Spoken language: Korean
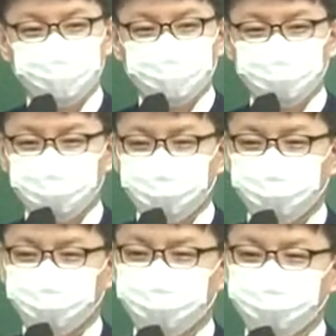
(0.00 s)
근데 내가
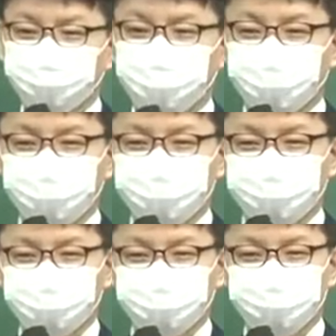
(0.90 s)
공부를 2배 한다고
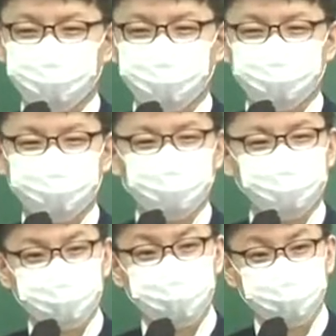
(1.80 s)
해서 점수가 막 2배
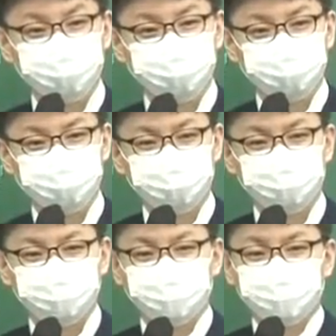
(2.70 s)
나올 수는 없어요. 근데
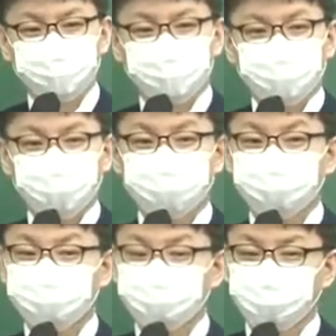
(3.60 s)

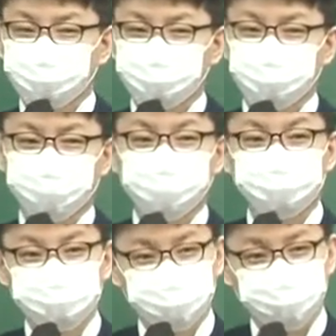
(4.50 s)
한 개 2개 더
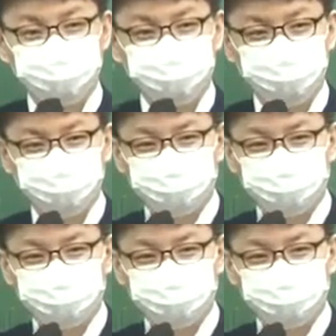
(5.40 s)
맞추려고 하는 거예요.